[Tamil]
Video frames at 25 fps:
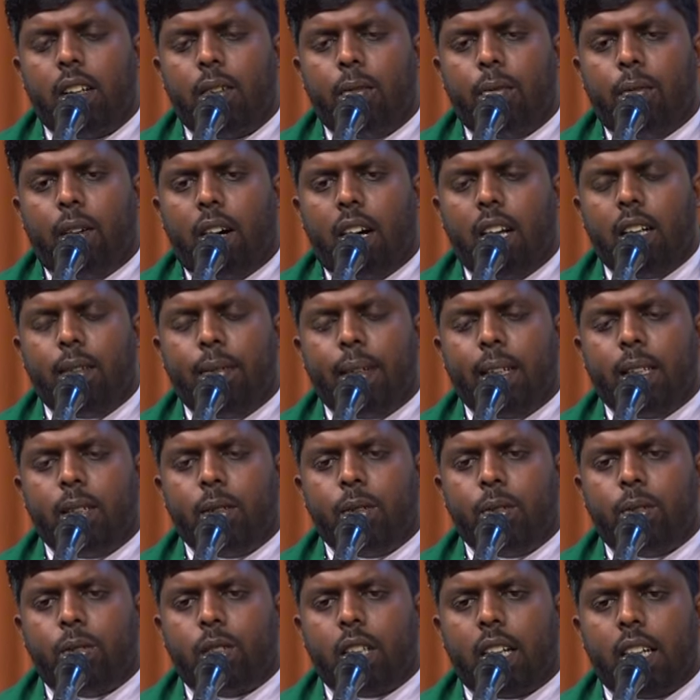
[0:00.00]

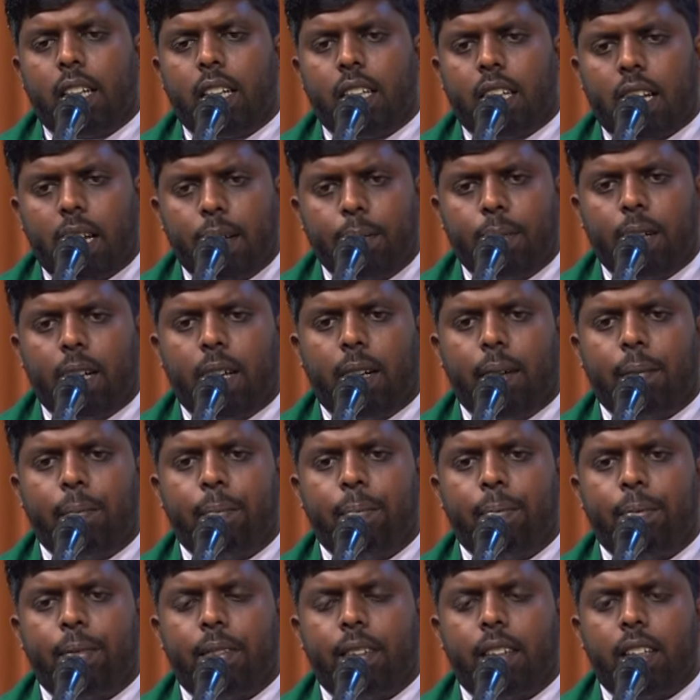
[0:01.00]
வாழ்வினூற்றை இறைவாம்
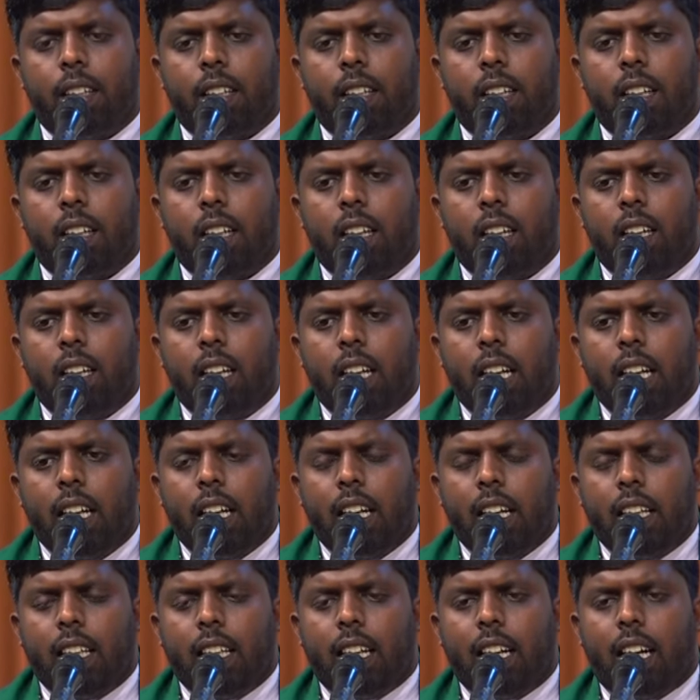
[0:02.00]

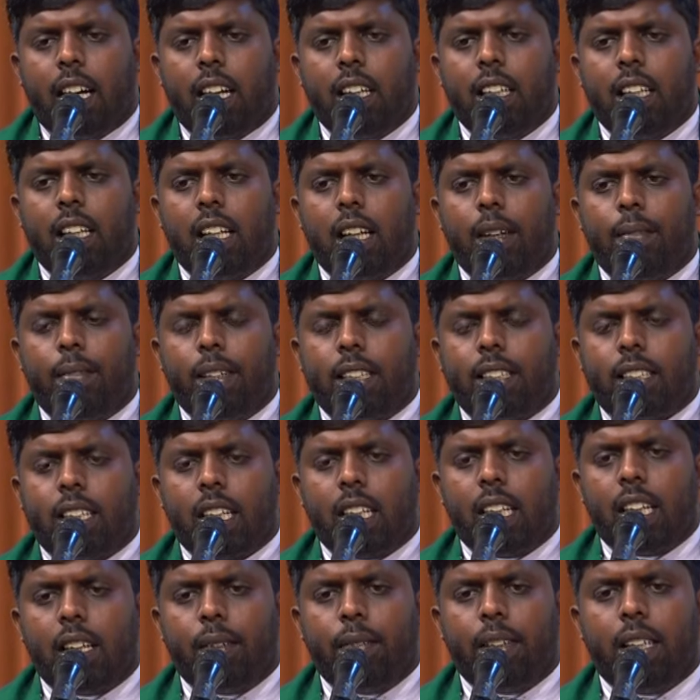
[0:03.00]
இதனாலிலே
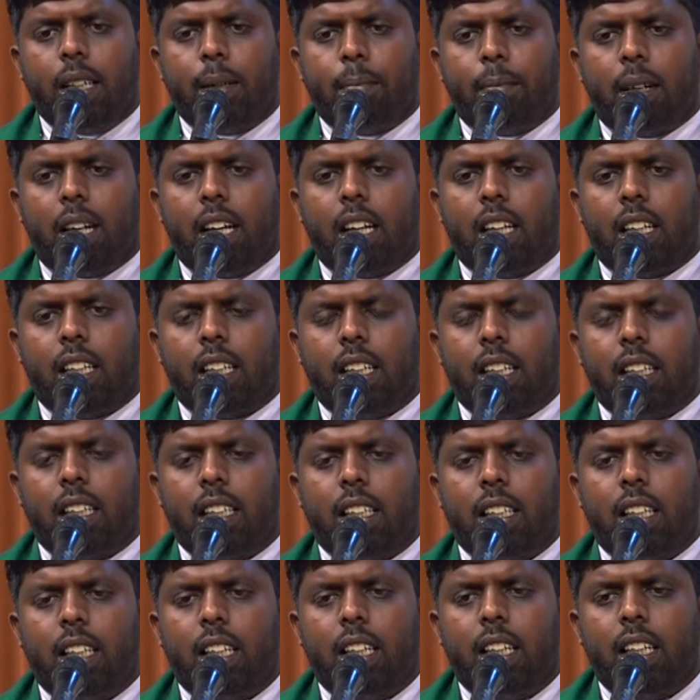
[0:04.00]
விசேட விதமாக
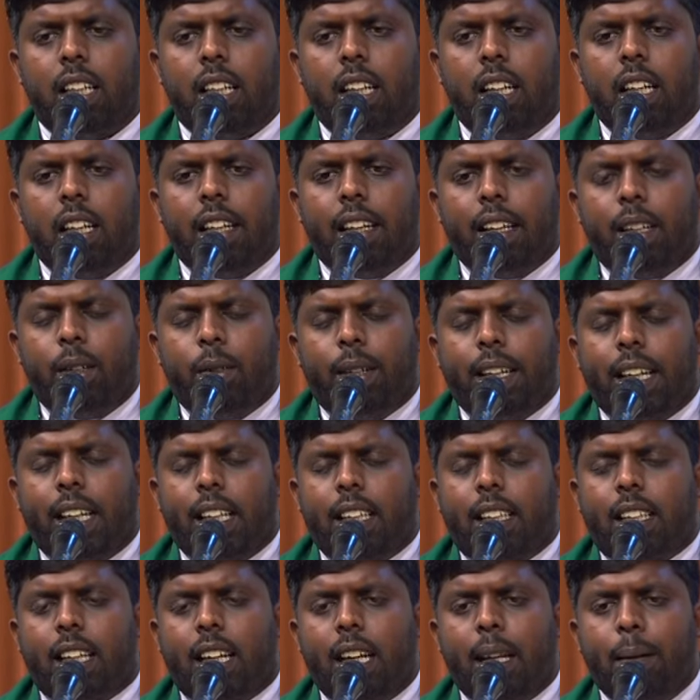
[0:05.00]
என்னுடைய
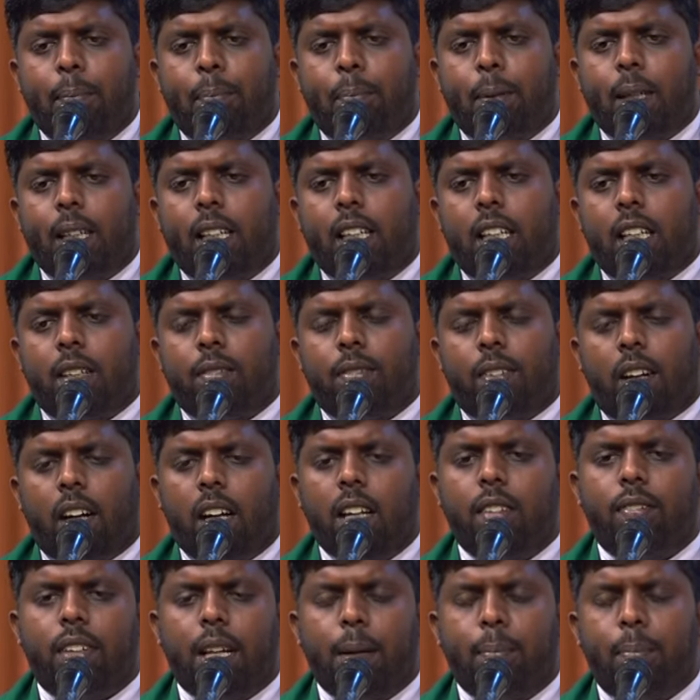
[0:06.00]
தனிப்பட்ட
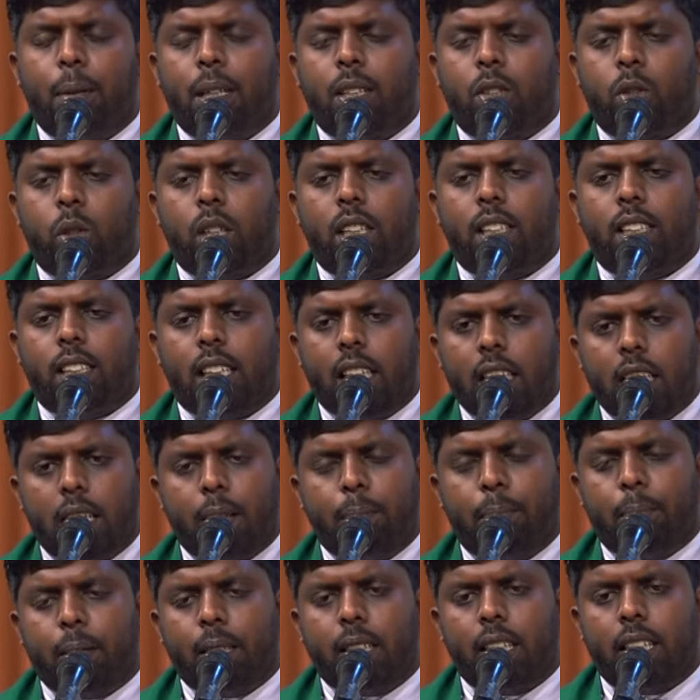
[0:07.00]
வாழ்வை பற்றி
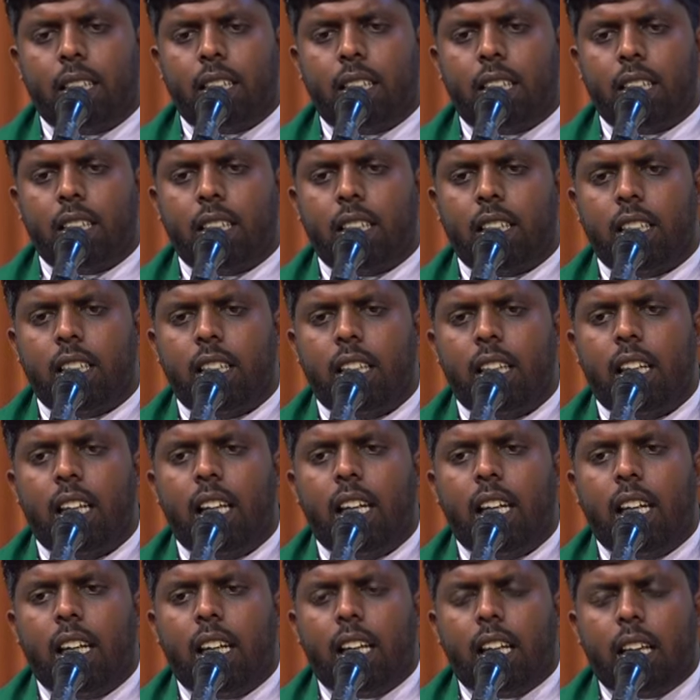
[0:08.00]
சிந்திப்பதற்கு
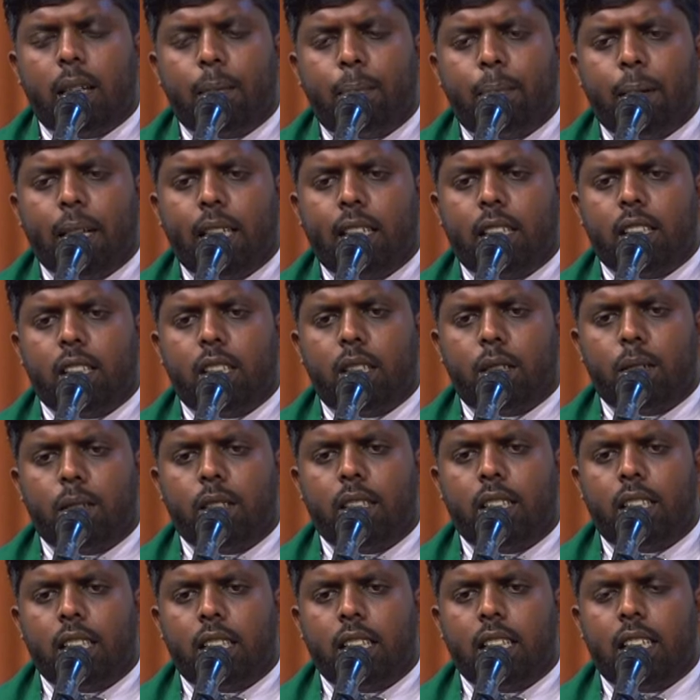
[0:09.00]
நீர் பெற்று
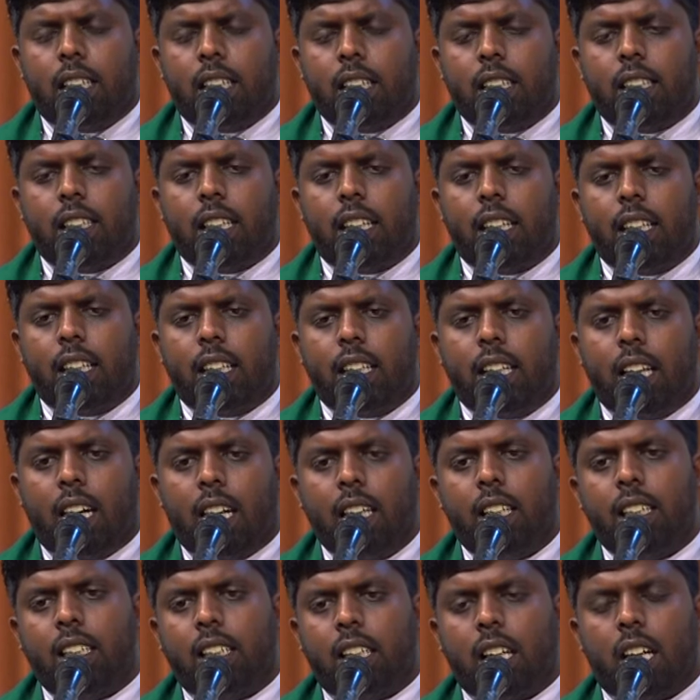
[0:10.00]
கொடுத்திருக்கின்ற இந்த
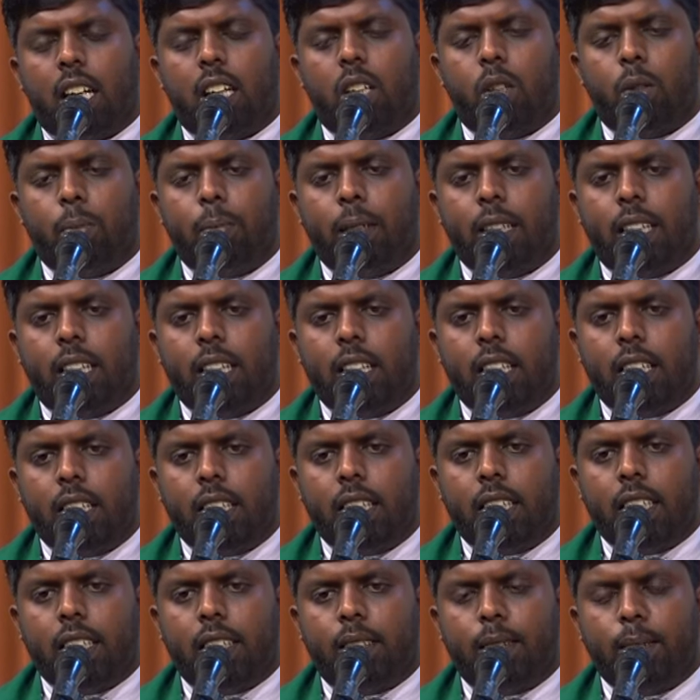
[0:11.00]
நாளுக்காக உமக்கு
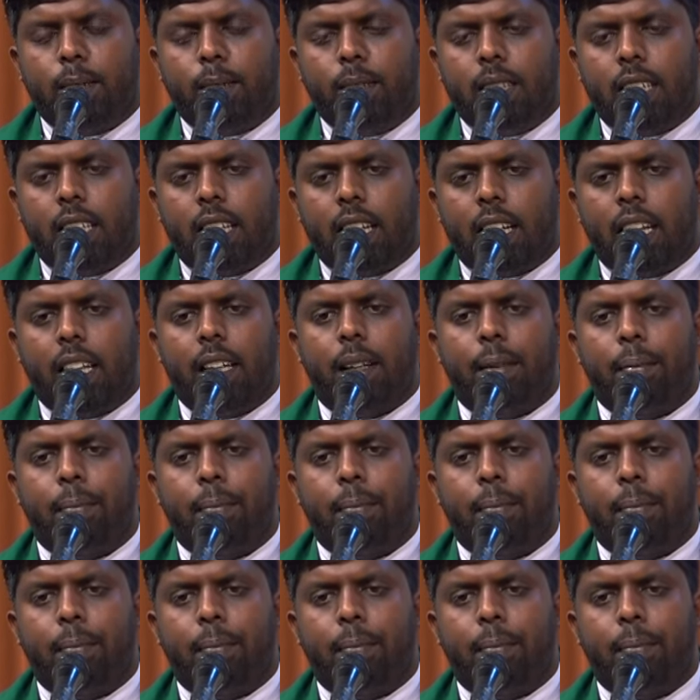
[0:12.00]
நன்றி கூறுகிறேன்